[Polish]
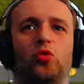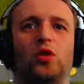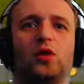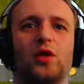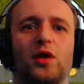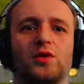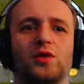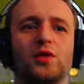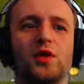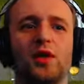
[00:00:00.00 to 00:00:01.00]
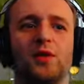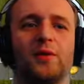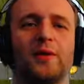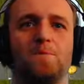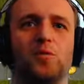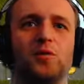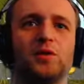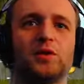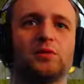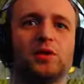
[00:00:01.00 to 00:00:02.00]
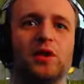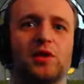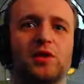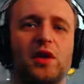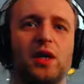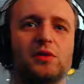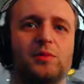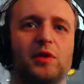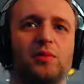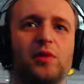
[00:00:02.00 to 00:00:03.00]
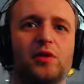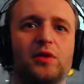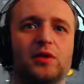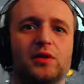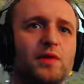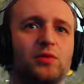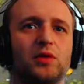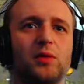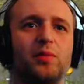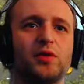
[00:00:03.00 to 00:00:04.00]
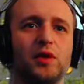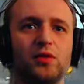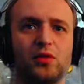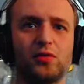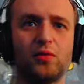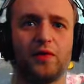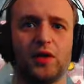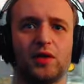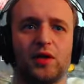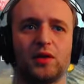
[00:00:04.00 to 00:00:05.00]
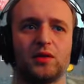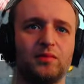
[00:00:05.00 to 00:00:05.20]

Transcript: O, ale się strzelają. Mój, słyszę jak strzelają z mojej broni. Chyba tutaj pocięto człowieka.